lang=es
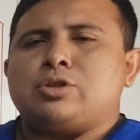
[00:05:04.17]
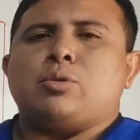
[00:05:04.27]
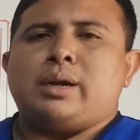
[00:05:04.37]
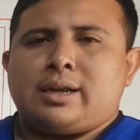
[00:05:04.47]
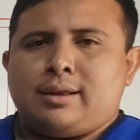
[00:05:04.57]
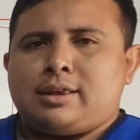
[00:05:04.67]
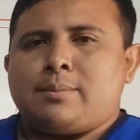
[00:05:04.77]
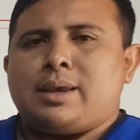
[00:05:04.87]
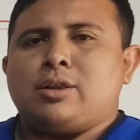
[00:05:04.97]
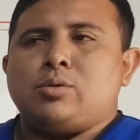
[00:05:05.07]
de
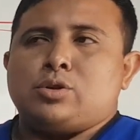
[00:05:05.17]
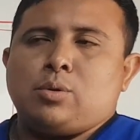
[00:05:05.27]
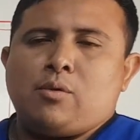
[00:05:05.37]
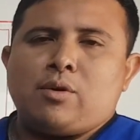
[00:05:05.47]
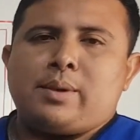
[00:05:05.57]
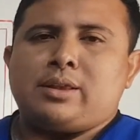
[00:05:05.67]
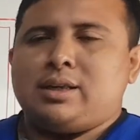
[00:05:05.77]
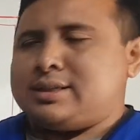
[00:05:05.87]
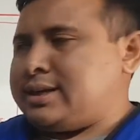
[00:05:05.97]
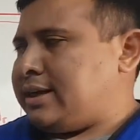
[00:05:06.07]
sobrecalentamiento y
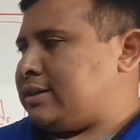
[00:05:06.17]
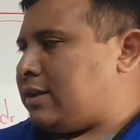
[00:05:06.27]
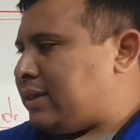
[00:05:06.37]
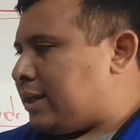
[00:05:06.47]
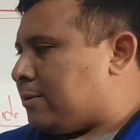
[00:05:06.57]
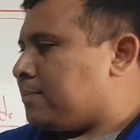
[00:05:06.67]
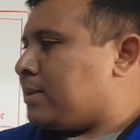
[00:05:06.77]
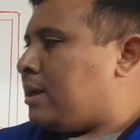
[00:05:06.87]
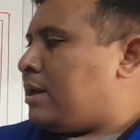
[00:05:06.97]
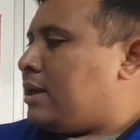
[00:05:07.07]
subenfriamiento en el siguiente video
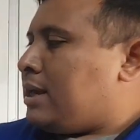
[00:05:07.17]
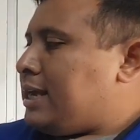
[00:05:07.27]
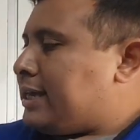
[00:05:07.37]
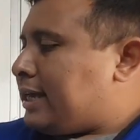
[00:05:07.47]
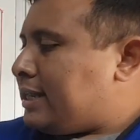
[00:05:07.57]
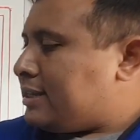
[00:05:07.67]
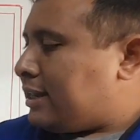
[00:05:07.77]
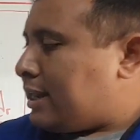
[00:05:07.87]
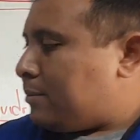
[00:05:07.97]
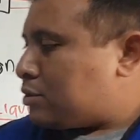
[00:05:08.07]
y que
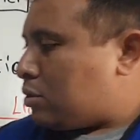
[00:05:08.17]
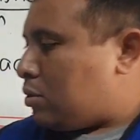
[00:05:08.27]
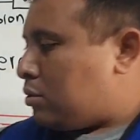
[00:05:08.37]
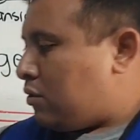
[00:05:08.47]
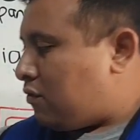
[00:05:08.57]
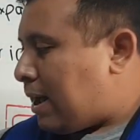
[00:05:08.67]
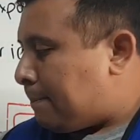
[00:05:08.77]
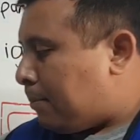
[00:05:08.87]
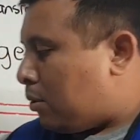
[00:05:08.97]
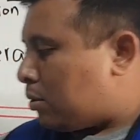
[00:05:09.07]
lleguemos con
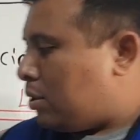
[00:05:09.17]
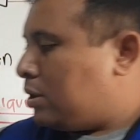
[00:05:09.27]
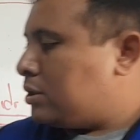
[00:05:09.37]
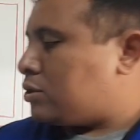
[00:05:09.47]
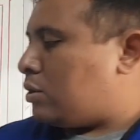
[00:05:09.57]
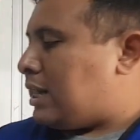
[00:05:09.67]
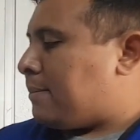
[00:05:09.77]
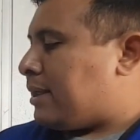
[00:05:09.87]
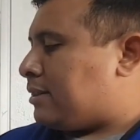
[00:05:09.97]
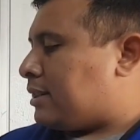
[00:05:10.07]
vapor
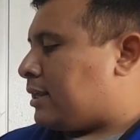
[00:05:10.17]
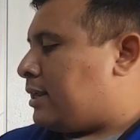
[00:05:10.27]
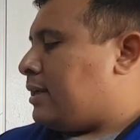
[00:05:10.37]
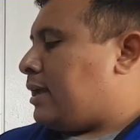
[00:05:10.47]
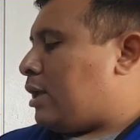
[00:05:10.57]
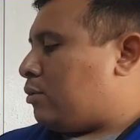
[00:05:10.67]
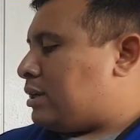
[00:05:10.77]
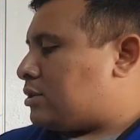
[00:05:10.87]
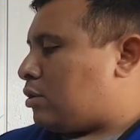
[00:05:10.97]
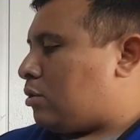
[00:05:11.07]
solamente en
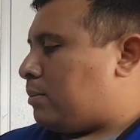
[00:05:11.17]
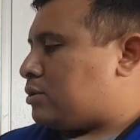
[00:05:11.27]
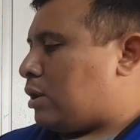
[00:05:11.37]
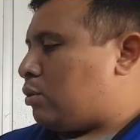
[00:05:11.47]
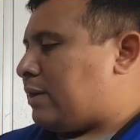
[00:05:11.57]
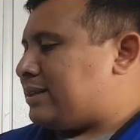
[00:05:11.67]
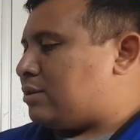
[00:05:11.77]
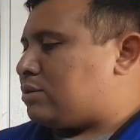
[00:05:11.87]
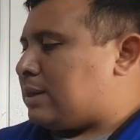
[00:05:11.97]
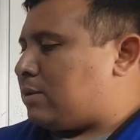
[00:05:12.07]
nuestro compresor. Algunas
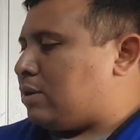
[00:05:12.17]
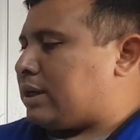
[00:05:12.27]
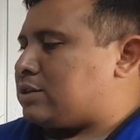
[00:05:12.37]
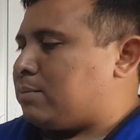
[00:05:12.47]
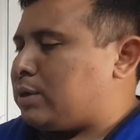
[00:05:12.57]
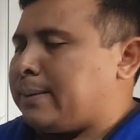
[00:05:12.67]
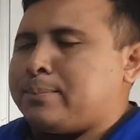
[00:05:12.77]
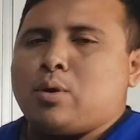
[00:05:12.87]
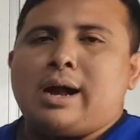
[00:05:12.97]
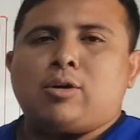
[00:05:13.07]
veces usamos lo que son, por
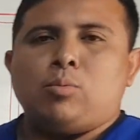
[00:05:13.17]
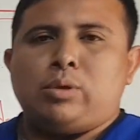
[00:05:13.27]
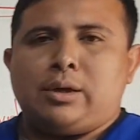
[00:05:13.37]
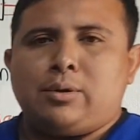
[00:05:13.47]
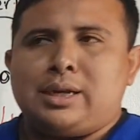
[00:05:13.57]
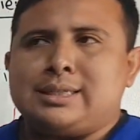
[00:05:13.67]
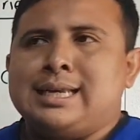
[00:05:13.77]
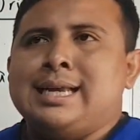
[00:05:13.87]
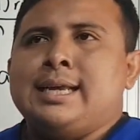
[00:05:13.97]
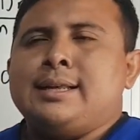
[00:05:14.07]
ejemplo,
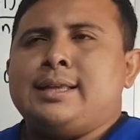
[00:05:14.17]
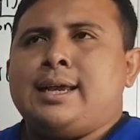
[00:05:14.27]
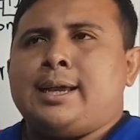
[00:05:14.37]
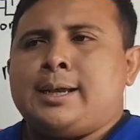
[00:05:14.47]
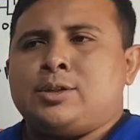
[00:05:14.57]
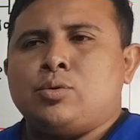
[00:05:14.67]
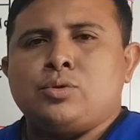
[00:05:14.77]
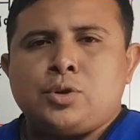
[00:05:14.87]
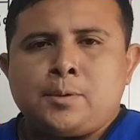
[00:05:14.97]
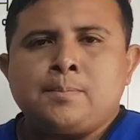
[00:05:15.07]
acumuladores de
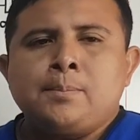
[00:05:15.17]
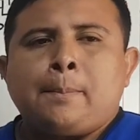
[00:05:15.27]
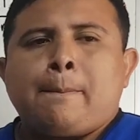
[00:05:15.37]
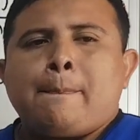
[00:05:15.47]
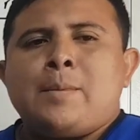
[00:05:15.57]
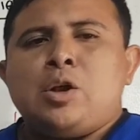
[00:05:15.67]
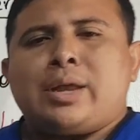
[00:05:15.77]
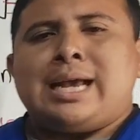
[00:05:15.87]
succión lo